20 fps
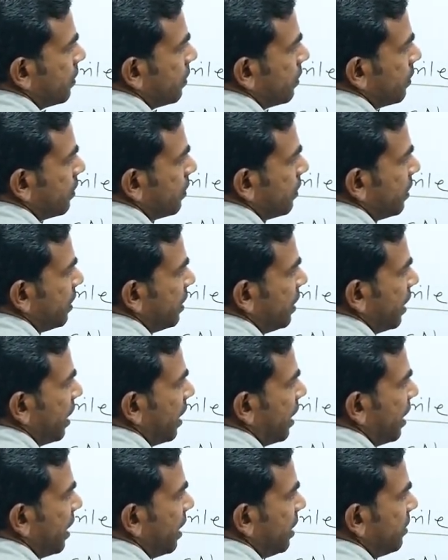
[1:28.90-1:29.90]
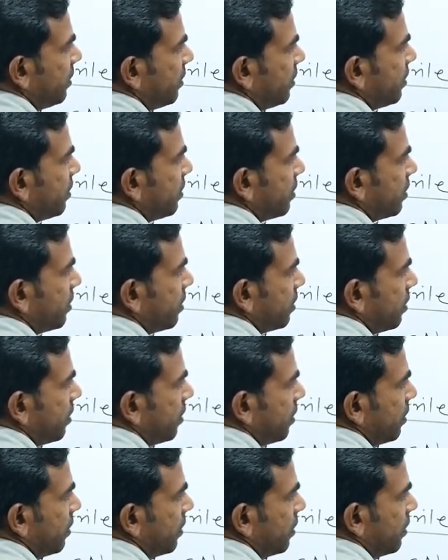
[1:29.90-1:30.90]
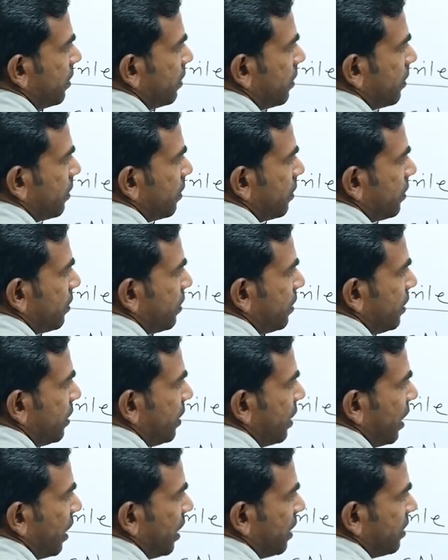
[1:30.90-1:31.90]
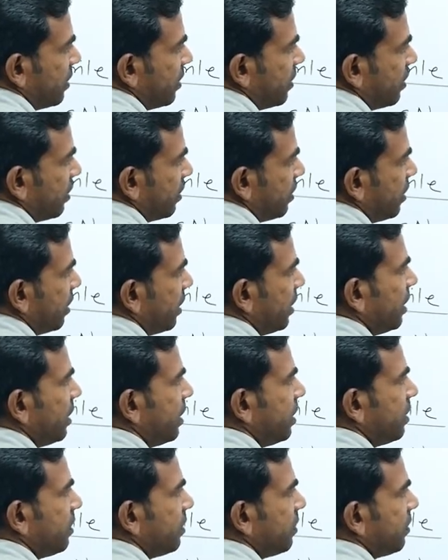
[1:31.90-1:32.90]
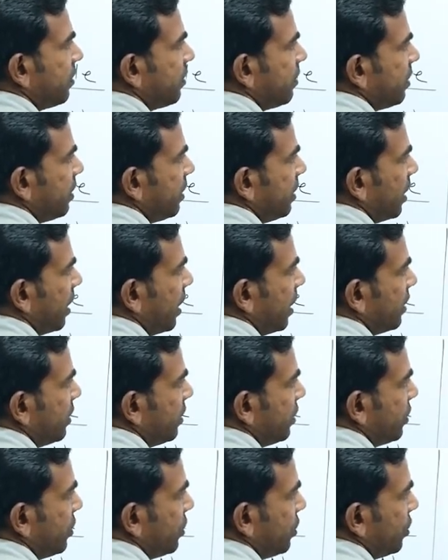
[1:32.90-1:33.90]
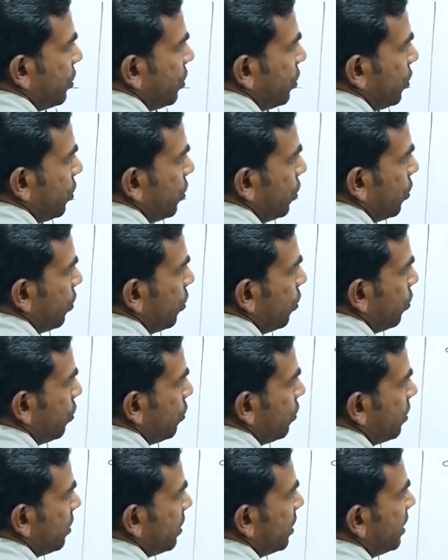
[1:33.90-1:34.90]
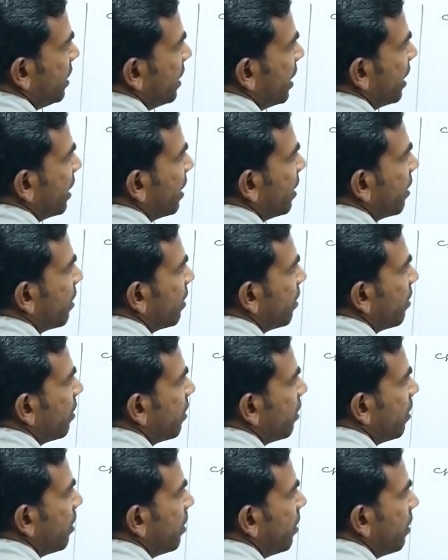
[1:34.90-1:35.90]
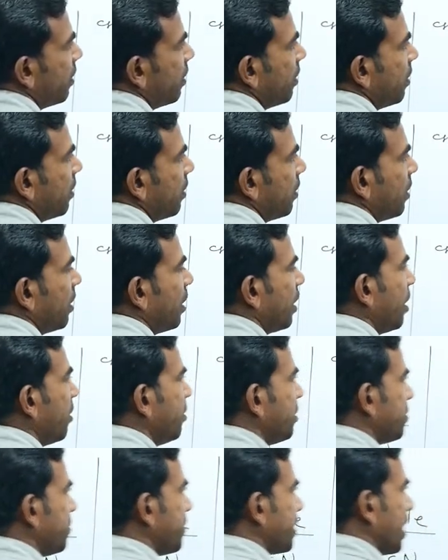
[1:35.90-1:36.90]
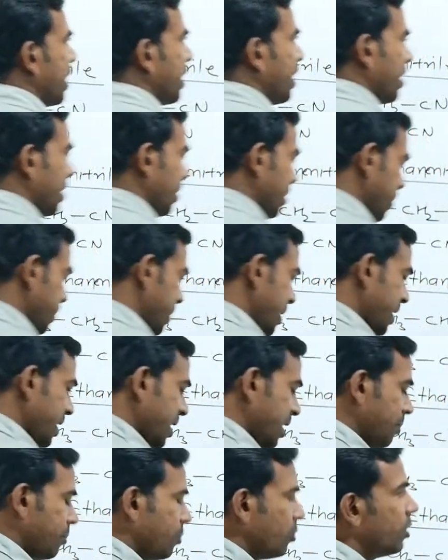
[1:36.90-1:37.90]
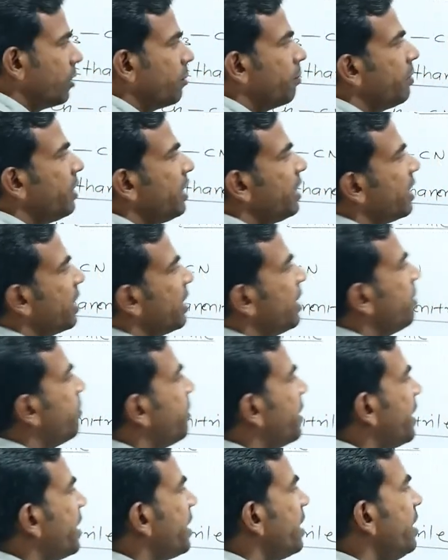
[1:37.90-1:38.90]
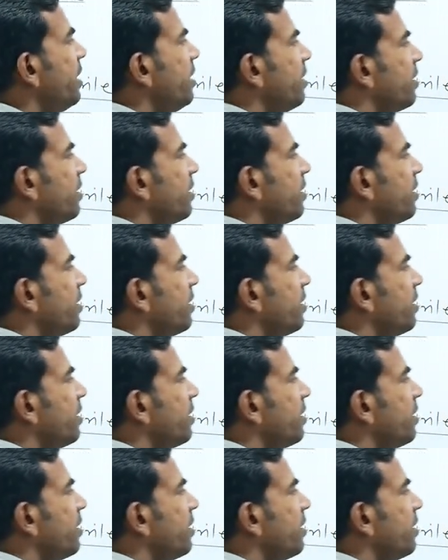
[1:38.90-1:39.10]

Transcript: सी एच सी एच थ्री सी एच टू सी एन अब इसमें क्या करना पड़ेगा आपको नंबरिंग करनी पड़ेगी